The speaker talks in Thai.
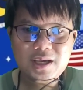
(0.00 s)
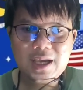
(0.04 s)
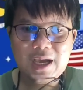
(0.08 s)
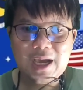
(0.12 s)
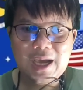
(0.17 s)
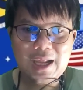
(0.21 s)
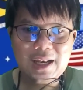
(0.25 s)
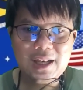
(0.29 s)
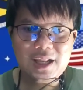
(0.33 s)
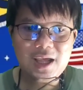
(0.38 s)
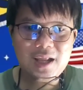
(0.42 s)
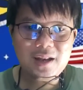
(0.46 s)

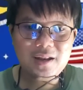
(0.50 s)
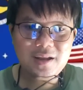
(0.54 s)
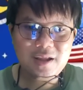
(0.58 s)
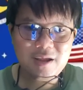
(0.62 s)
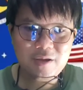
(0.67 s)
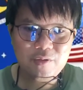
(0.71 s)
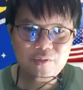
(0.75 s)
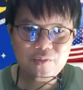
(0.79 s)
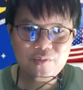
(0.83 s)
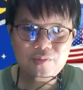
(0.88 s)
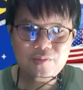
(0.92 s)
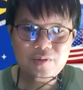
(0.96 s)
Guardian
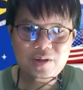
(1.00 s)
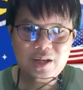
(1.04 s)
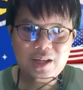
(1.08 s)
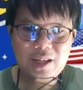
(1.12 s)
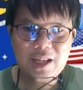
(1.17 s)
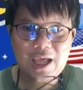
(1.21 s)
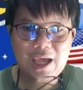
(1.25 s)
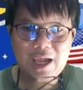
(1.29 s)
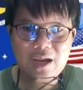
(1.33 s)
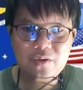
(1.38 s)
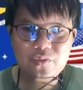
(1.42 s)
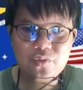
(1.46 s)
ดีล
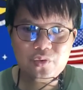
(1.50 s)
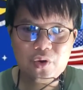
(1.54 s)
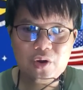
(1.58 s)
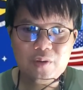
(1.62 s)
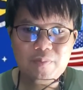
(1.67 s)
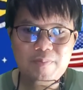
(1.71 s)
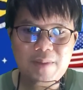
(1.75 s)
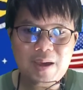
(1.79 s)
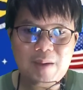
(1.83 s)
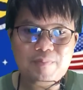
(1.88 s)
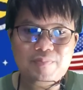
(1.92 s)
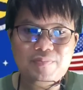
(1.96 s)
และ
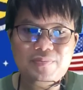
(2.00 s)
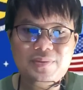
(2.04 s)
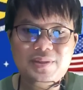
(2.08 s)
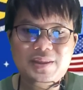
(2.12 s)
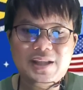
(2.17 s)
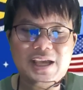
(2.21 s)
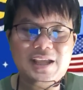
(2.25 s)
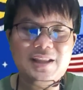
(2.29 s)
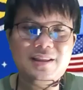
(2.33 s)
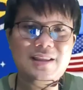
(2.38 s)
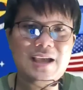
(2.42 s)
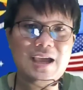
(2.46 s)
Roadmap
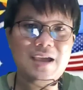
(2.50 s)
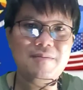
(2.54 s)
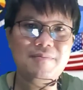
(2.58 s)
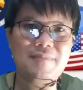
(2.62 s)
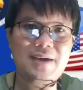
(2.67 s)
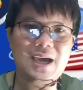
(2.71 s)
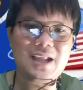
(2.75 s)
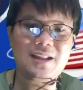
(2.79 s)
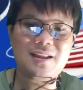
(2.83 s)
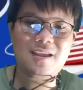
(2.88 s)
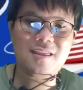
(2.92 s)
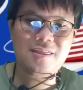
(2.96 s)
ในไตร
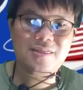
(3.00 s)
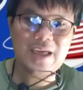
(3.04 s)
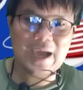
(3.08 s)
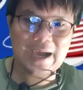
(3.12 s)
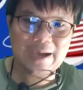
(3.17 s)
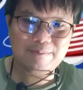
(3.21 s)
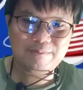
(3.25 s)
มาสที่